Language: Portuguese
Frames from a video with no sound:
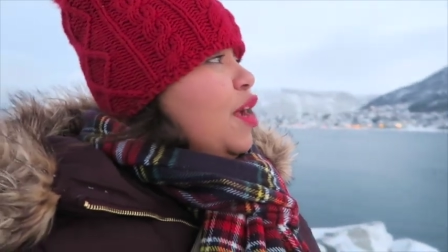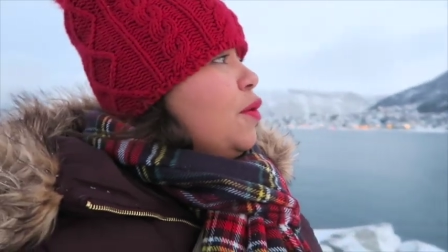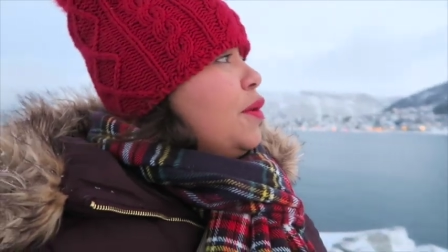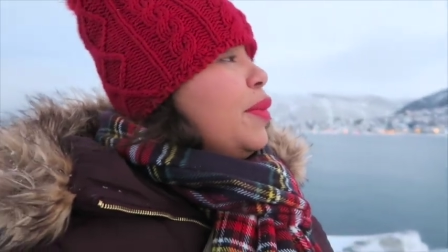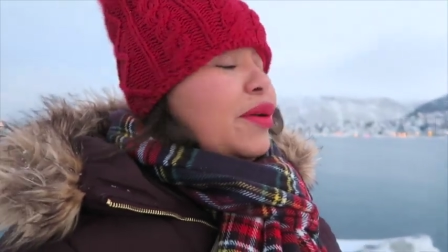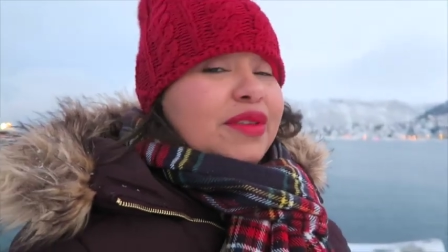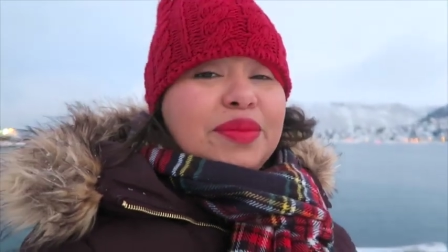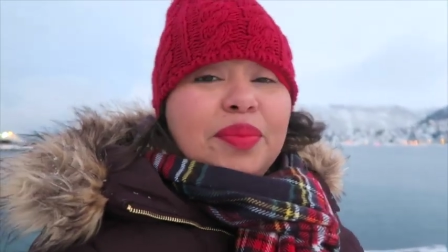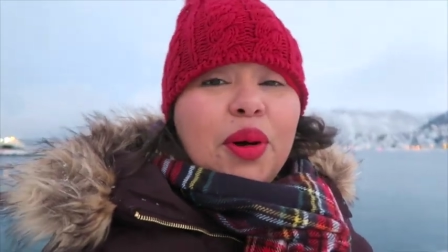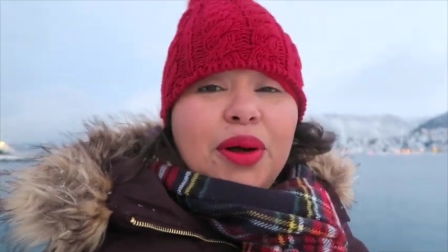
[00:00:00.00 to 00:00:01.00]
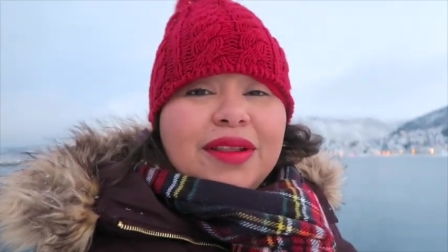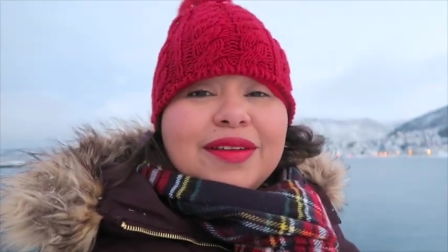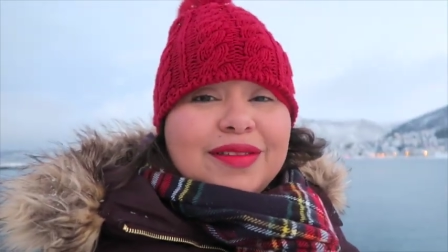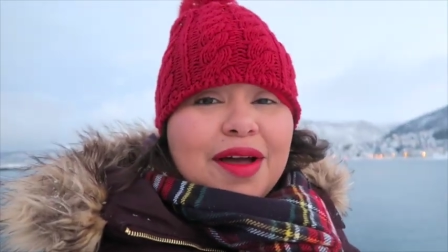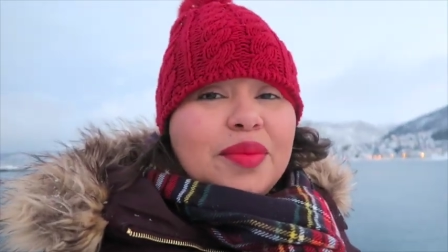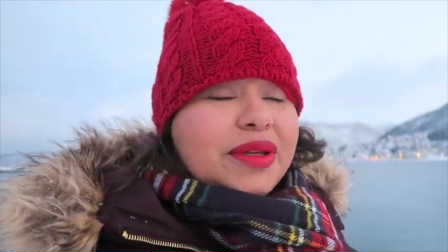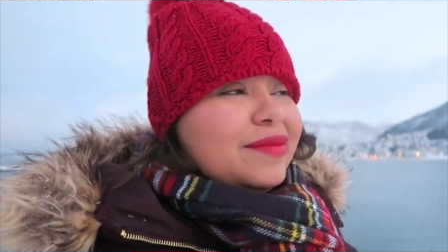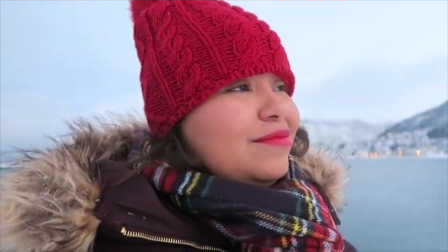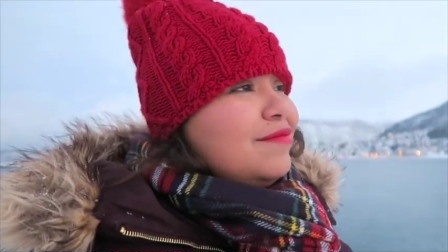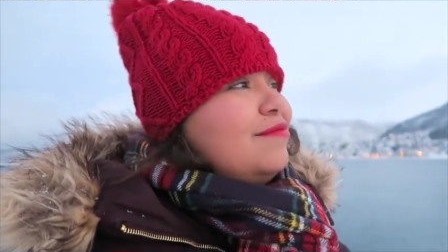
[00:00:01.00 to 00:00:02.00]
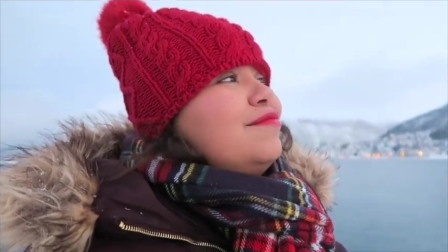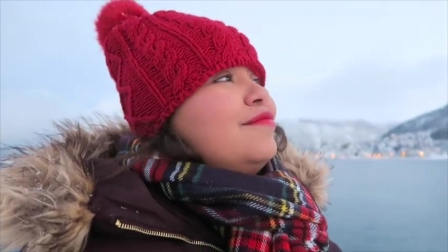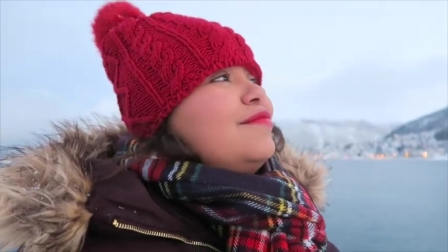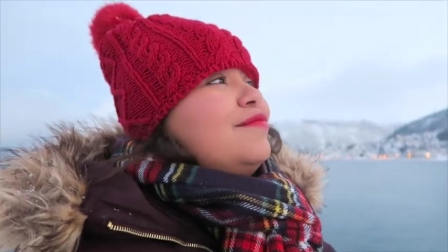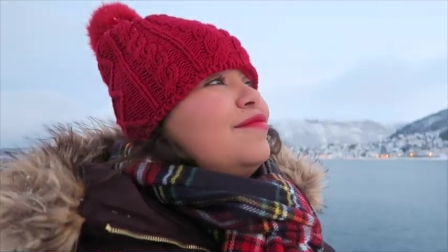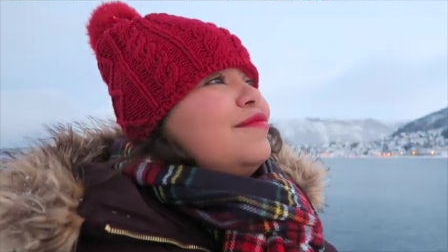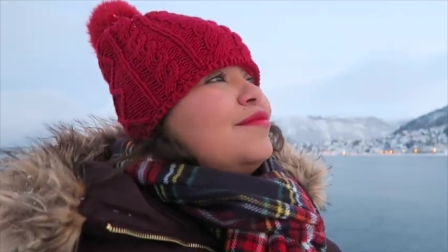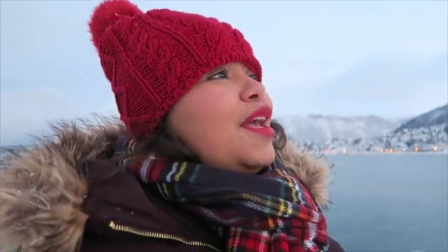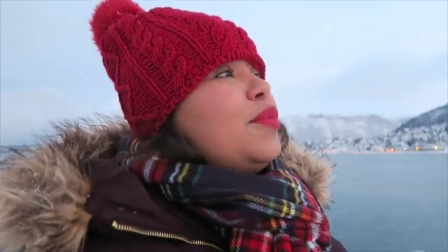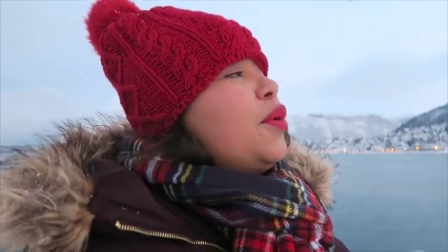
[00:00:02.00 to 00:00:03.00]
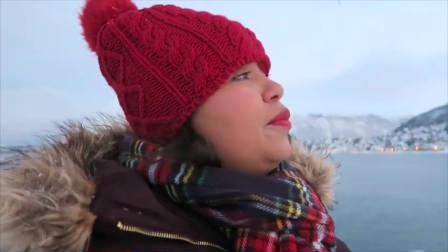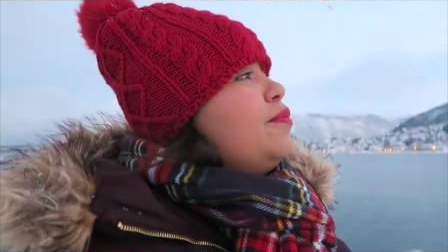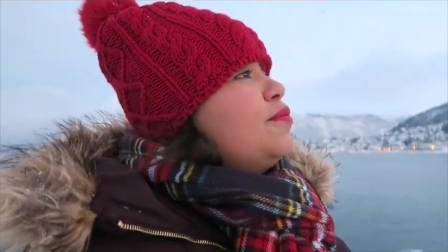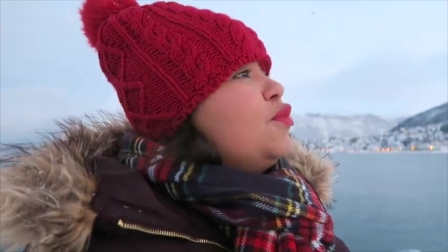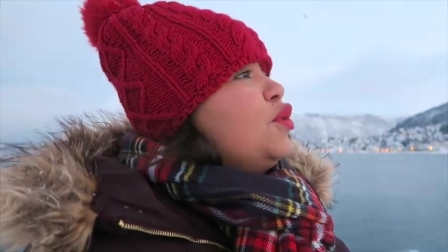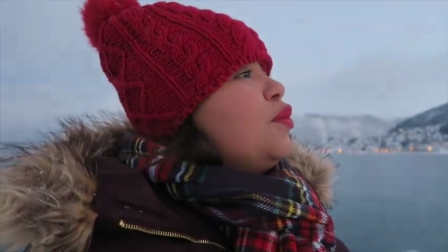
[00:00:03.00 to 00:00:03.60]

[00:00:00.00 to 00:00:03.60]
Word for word: É o que menos importa, sabe? É bom, muito